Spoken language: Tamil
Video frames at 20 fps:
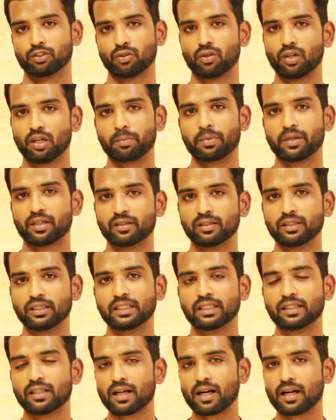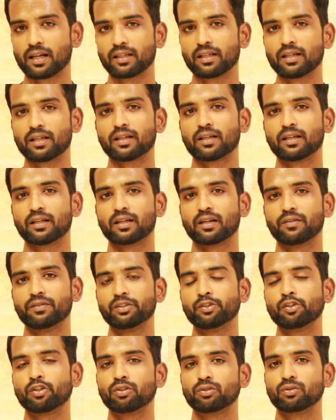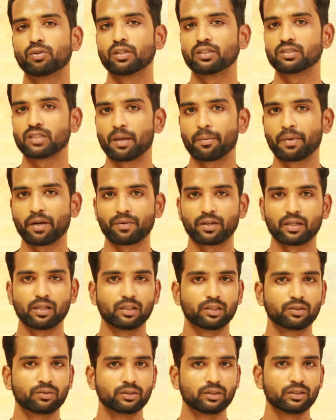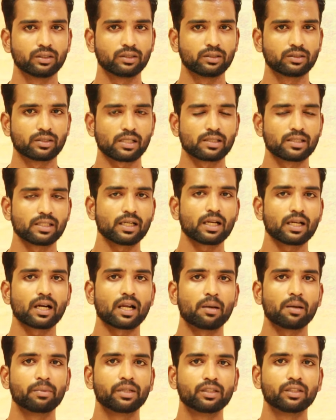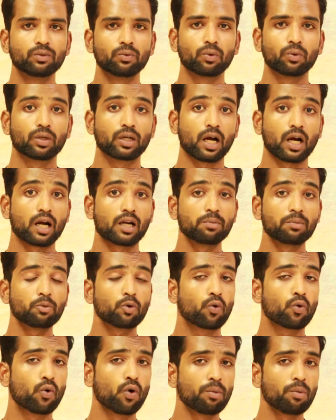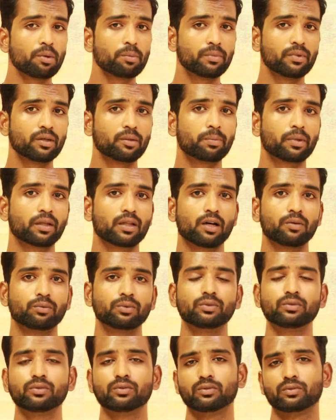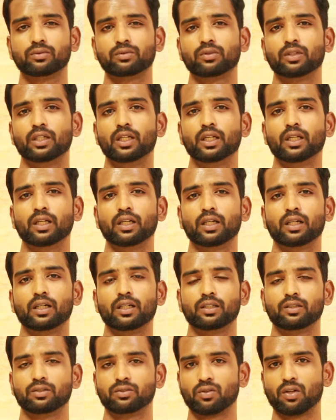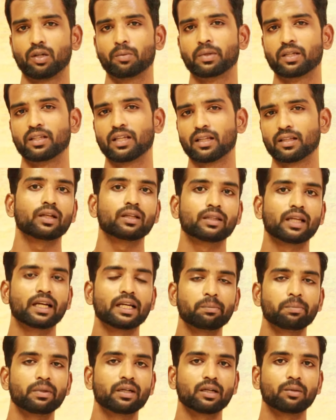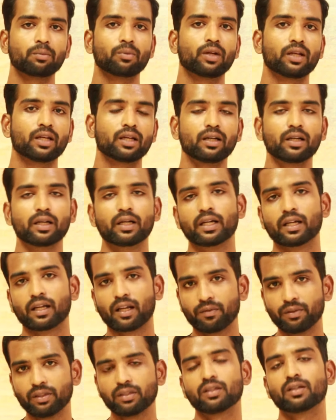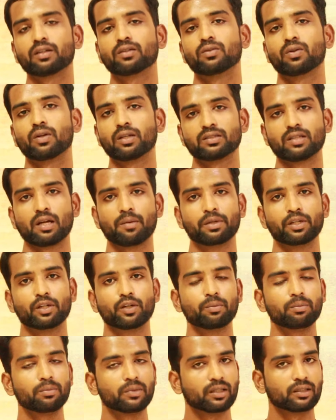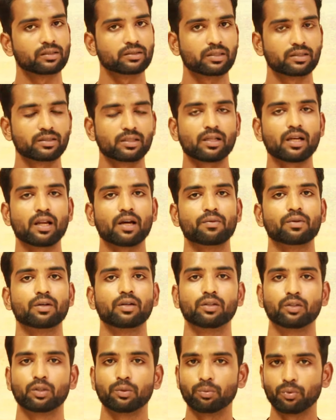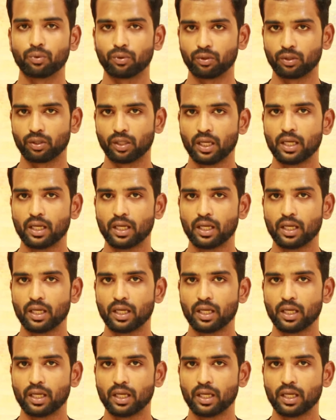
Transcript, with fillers: சொல்லப்படுது இதனால தான் ரவீந்திரன் துரைசாமி அவர்களுக்கு வந்து சசிகலா மீது ஒரு கடும் கோபம் இருப்பதாகவும் சொல்லப்படுது அதாவது தனிப்பட்ட முறையில் ரவீந்திரன் துரைசாமிக்கும் சசிகலா அவர்களுக்கும் ஒரு